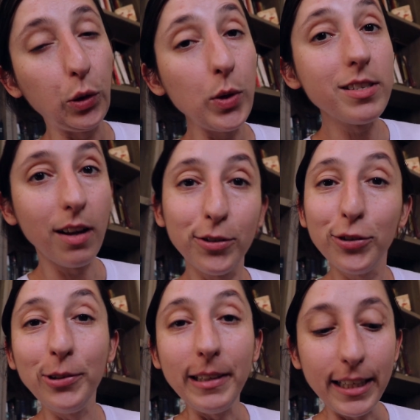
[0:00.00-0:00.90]
Eu tô gostando
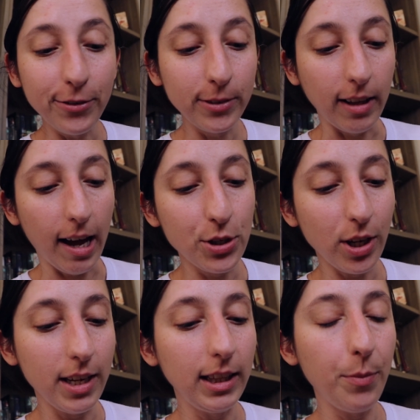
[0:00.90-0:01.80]
do livro, tá?
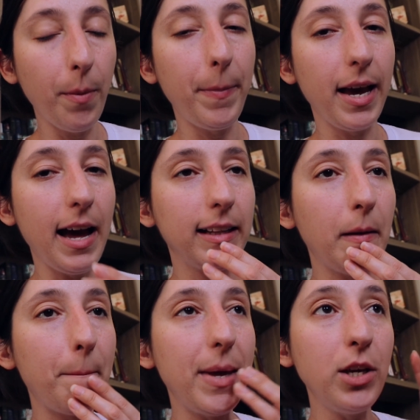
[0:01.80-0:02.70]
Só que ele tem uma
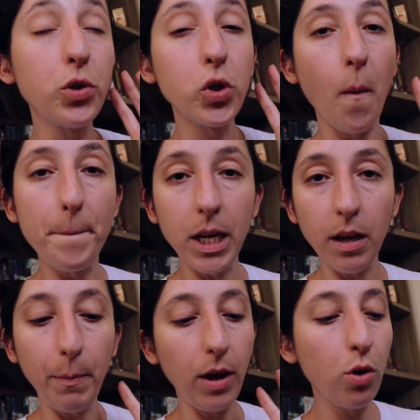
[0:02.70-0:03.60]
pegada bem
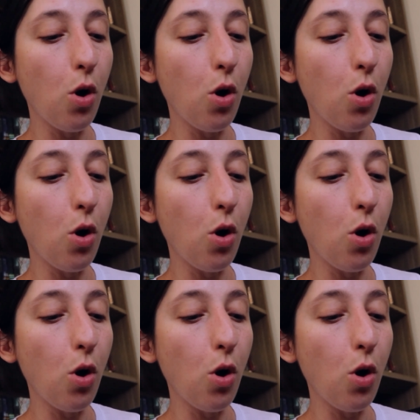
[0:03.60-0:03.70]
sombria, bem